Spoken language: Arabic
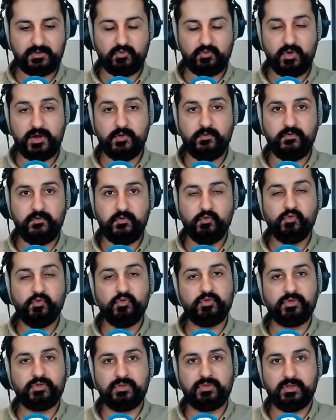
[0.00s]

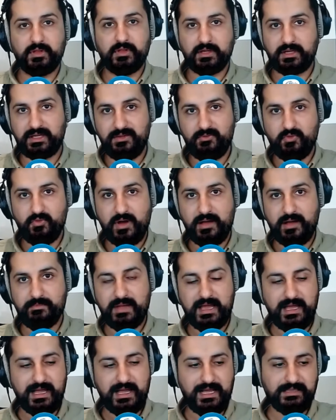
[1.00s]
ونفوذ قوى
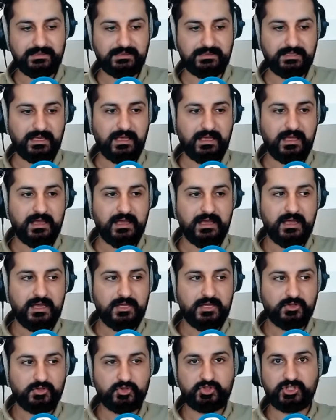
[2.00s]
ما حتى
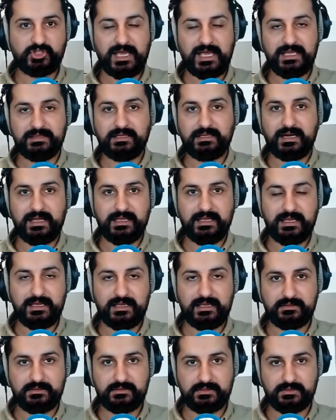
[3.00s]
تشاهد
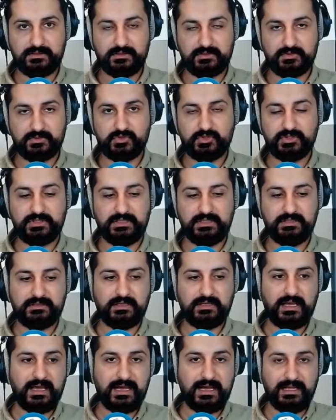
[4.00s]
رايات
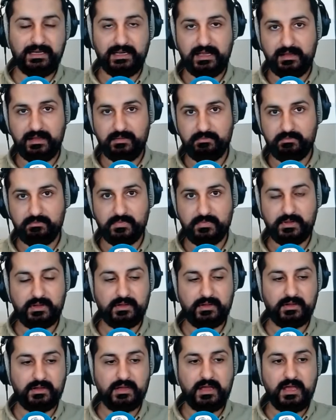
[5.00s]
جديده اعلام
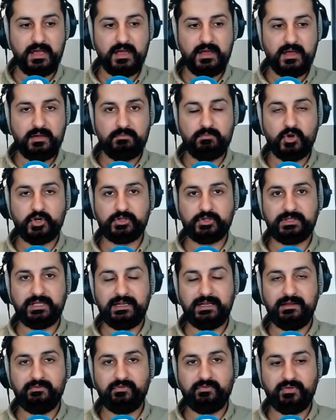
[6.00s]

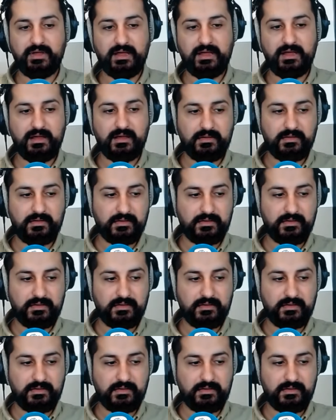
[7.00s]
مختلفه